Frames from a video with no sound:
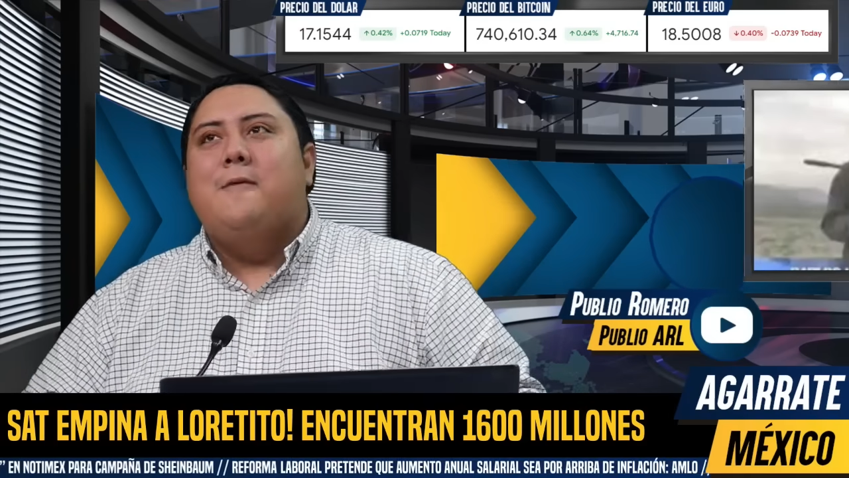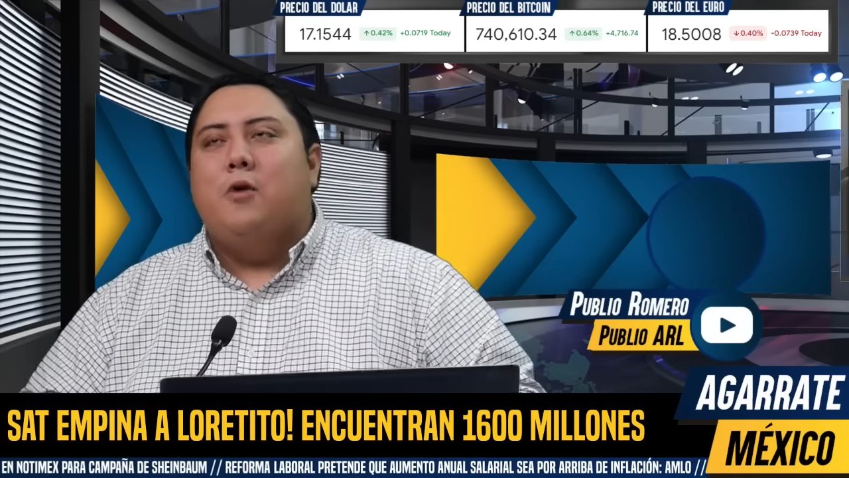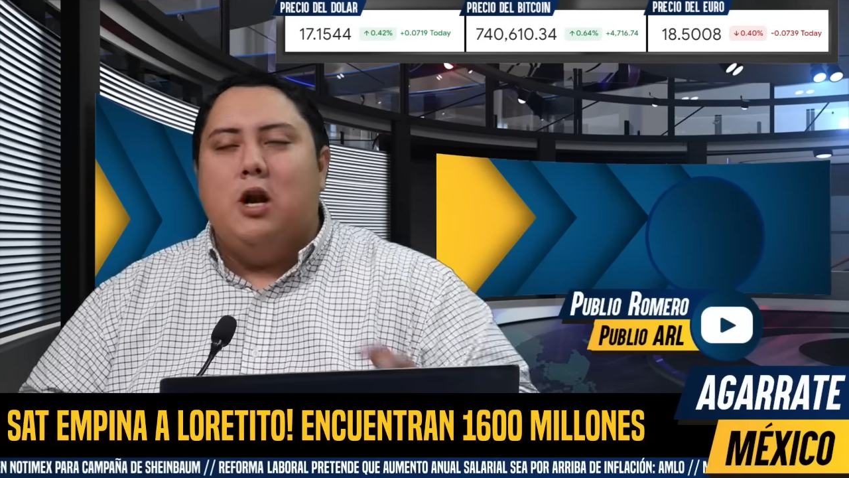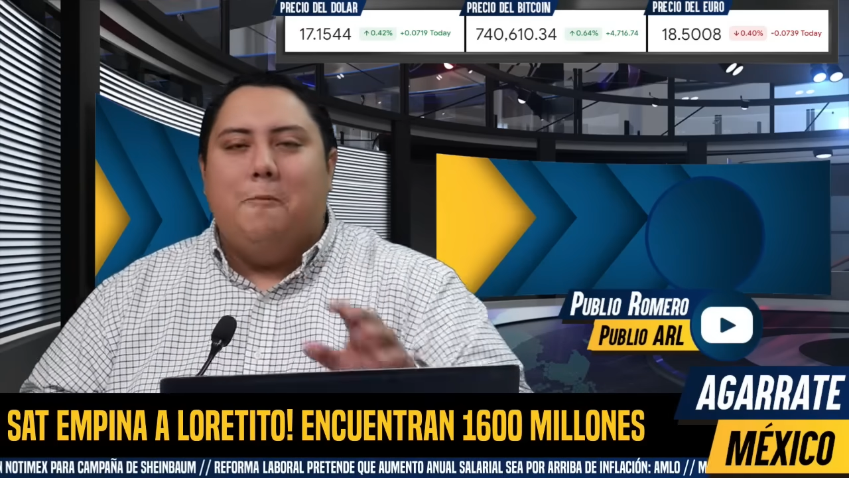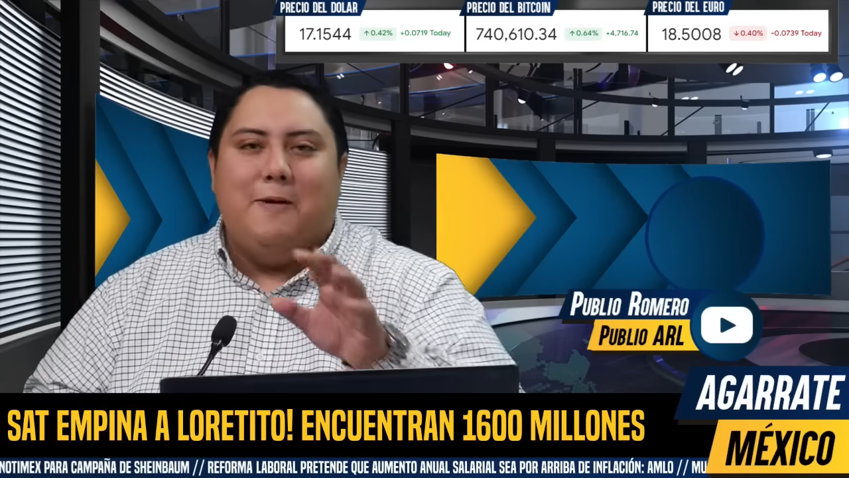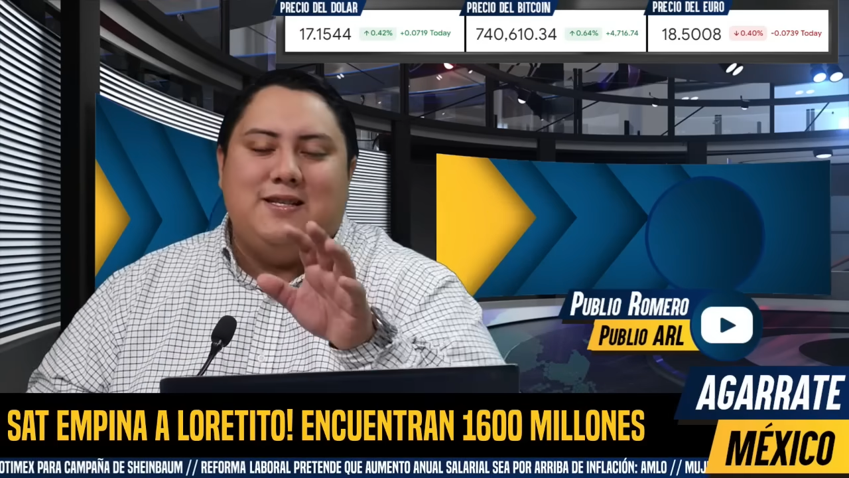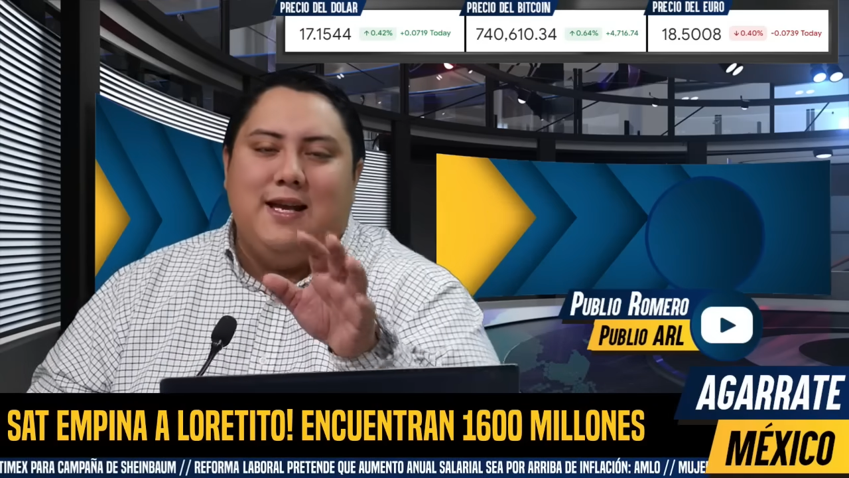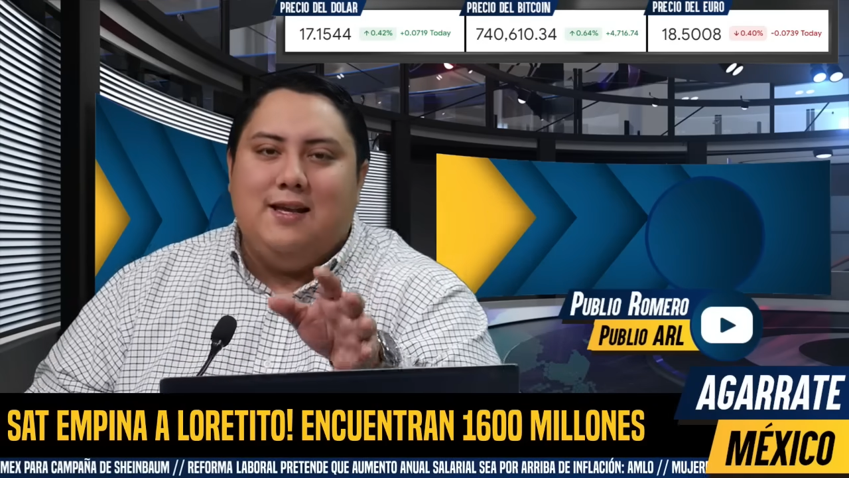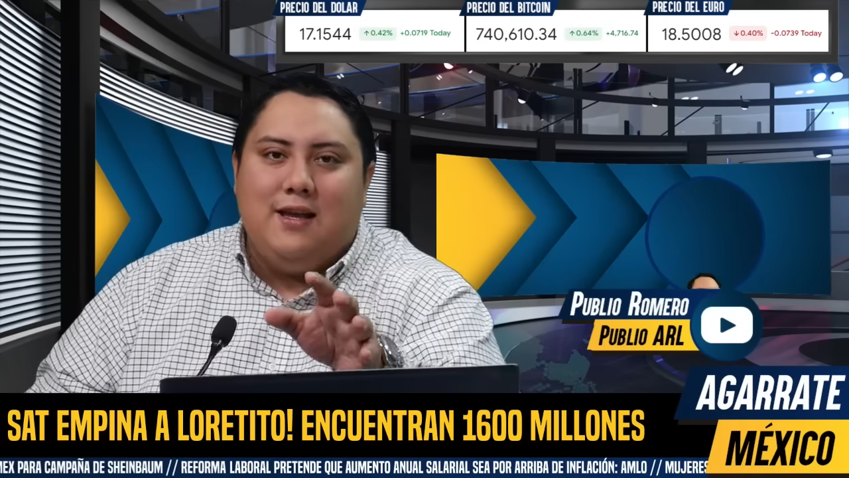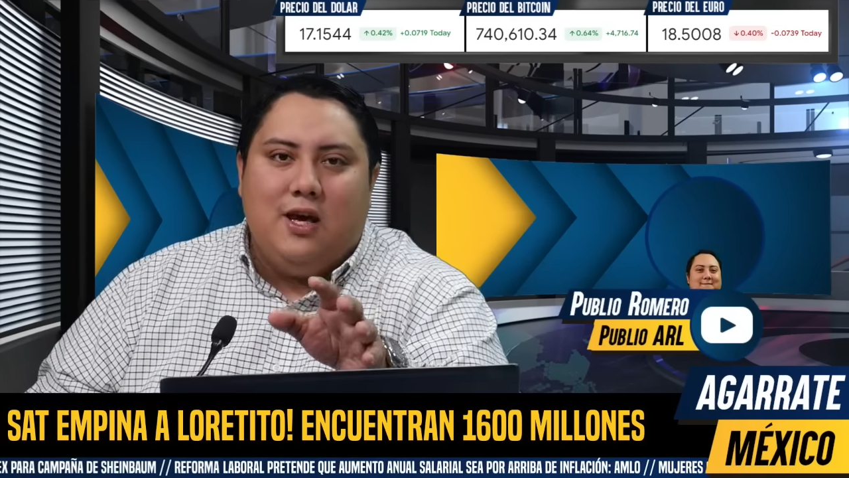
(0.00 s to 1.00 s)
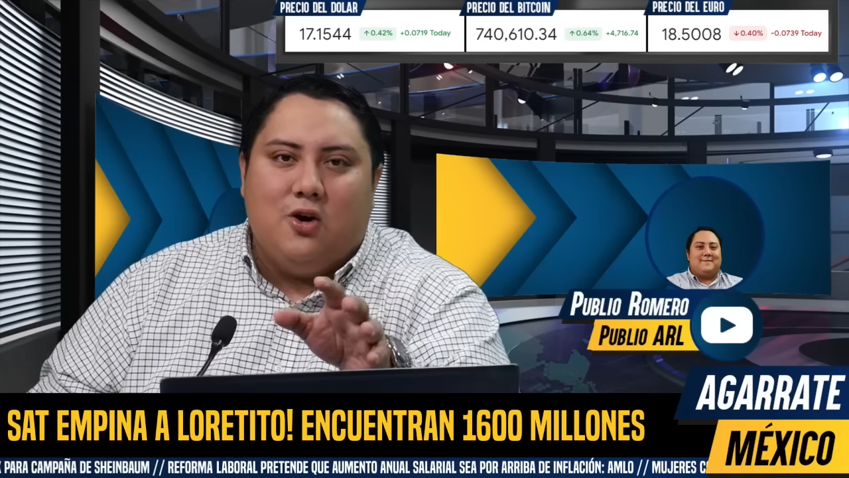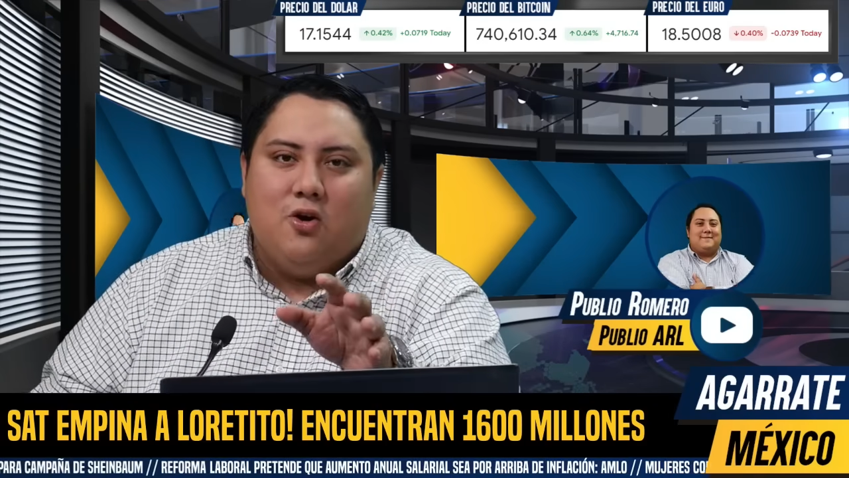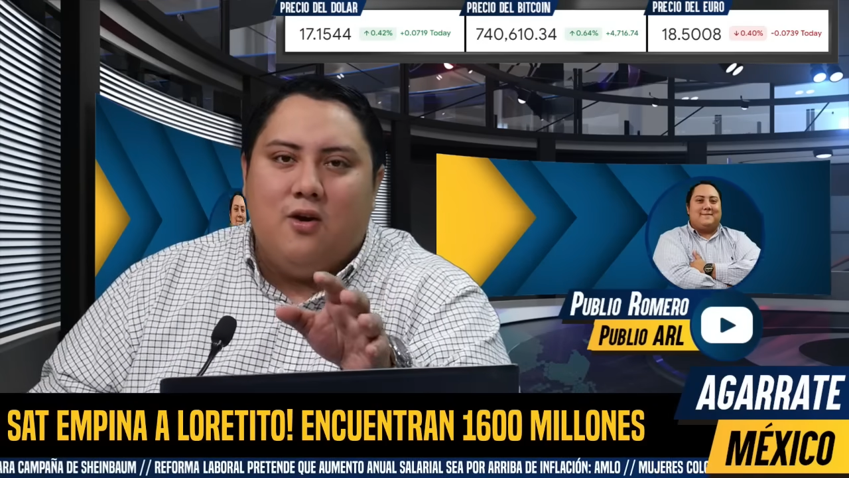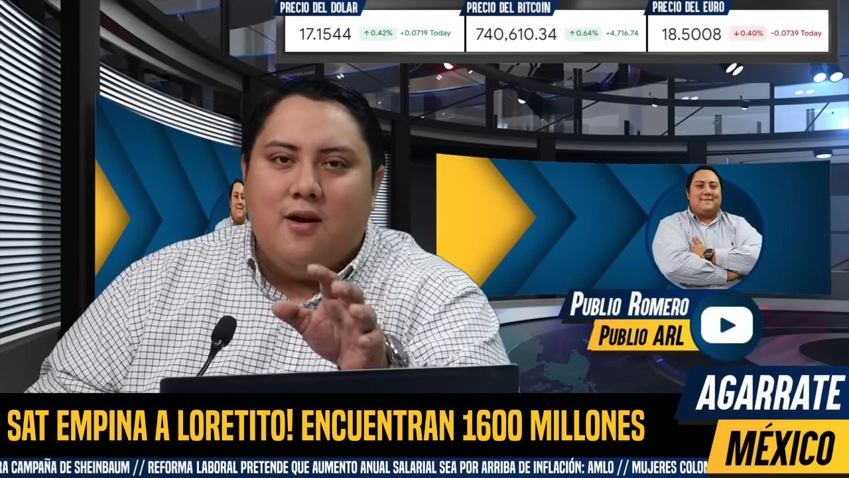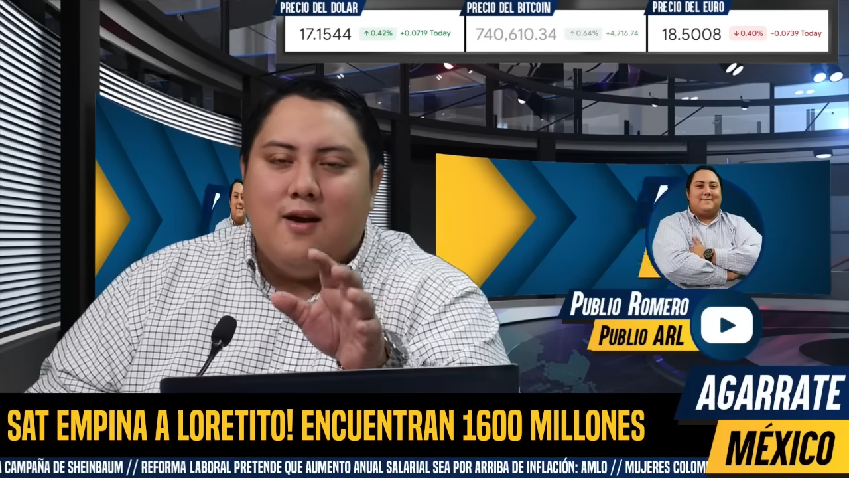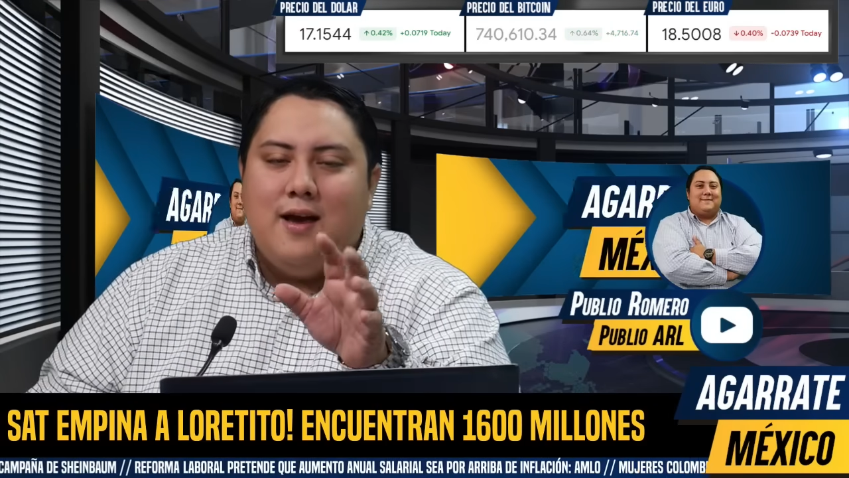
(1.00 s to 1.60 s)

Bueno, el presidente dijo,